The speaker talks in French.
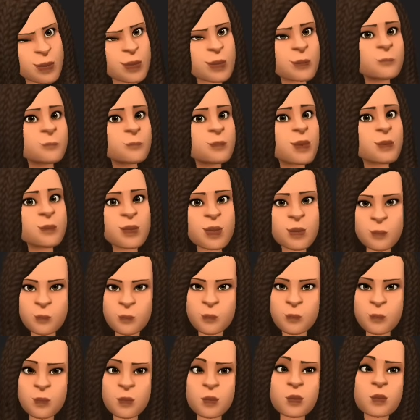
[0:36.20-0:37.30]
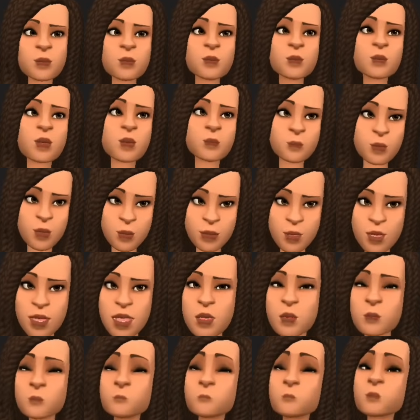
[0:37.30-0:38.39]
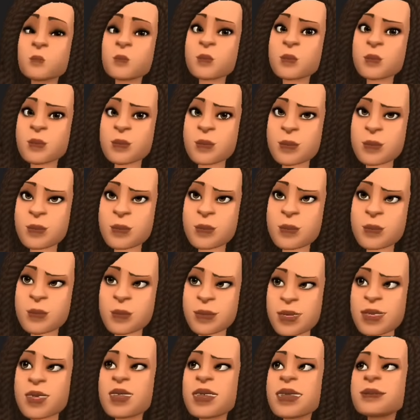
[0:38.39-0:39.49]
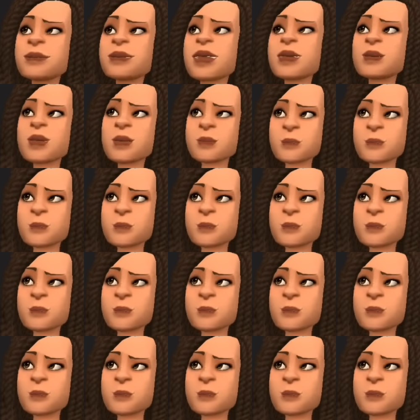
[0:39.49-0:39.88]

suivez et ne zappez pas. Que Dieu vous